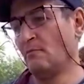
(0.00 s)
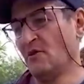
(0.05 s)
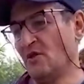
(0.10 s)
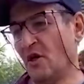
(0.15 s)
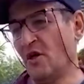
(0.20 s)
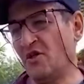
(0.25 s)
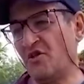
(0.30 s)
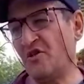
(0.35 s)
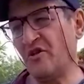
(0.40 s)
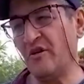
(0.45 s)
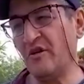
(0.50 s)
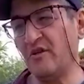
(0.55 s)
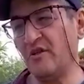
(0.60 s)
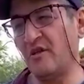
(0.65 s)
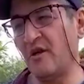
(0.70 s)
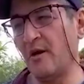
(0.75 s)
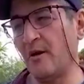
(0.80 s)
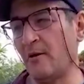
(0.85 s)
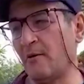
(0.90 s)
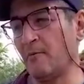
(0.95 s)
سنوات 20
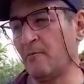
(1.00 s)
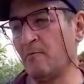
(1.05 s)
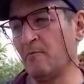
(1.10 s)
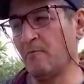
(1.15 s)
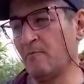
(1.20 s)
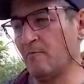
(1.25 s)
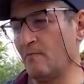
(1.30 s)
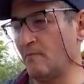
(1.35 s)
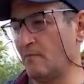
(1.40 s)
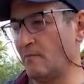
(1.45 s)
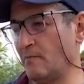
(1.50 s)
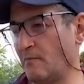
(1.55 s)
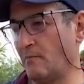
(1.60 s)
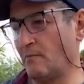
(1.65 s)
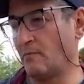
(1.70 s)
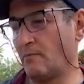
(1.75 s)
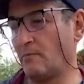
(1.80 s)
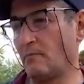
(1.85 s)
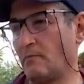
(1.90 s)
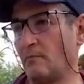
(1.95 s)
سنه
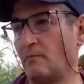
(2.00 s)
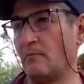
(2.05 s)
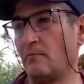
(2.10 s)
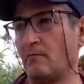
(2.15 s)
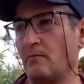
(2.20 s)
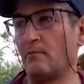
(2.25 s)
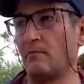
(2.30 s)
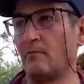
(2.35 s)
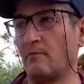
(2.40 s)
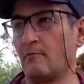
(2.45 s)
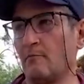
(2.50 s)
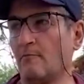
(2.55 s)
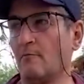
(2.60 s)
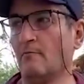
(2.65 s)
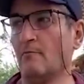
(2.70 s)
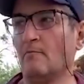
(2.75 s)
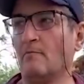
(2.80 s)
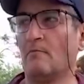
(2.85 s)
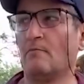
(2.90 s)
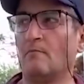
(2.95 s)
كلمني بقى عن
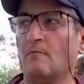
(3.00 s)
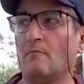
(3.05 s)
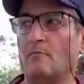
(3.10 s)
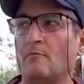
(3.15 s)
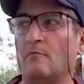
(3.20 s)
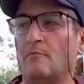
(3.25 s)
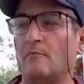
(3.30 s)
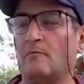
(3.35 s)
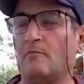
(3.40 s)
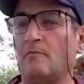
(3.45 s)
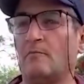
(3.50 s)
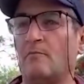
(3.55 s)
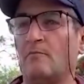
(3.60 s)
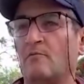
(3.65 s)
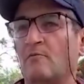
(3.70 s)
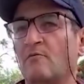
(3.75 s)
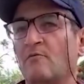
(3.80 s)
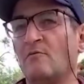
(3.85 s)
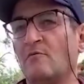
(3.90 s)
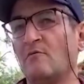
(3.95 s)
حياتها
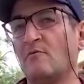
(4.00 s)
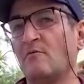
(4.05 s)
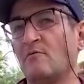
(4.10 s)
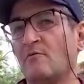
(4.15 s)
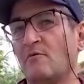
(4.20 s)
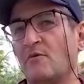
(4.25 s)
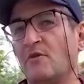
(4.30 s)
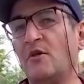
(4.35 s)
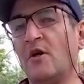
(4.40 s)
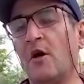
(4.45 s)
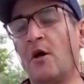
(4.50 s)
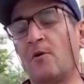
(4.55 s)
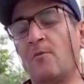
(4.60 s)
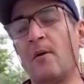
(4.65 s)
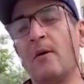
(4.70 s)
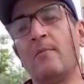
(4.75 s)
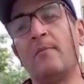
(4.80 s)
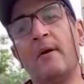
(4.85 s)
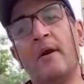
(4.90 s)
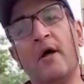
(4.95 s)
دي
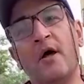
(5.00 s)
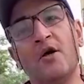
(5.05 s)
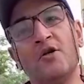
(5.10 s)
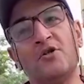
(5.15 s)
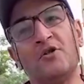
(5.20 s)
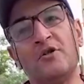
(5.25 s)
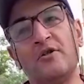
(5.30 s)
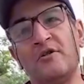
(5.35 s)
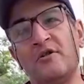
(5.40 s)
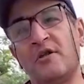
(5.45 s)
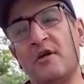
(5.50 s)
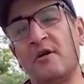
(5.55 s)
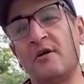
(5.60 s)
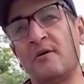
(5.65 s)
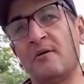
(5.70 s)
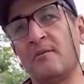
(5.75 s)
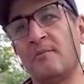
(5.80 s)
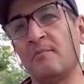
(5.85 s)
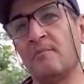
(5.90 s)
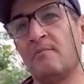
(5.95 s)
ارمله بقى لها 20
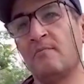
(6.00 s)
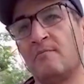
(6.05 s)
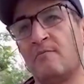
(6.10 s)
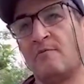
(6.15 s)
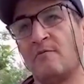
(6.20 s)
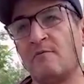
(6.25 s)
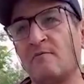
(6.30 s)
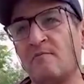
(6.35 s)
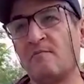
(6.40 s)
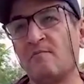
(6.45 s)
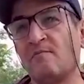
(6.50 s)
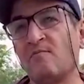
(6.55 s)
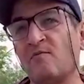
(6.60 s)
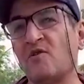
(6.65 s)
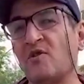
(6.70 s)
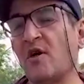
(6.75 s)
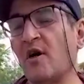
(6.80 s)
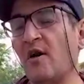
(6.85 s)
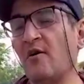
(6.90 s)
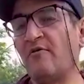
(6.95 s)
سنه
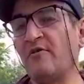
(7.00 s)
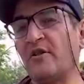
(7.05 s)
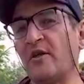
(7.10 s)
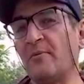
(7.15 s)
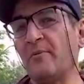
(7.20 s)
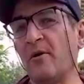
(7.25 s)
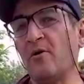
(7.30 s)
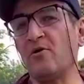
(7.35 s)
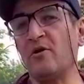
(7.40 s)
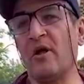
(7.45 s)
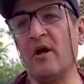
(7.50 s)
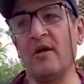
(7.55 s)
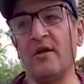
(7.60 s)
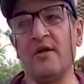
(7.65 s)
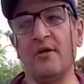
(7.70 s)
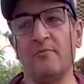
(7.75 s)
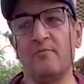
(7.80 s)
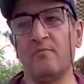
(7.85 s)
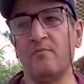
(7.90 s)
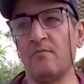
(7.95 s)
شغاله في التربيه
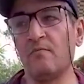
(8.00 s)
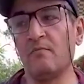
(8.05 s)
والتعليم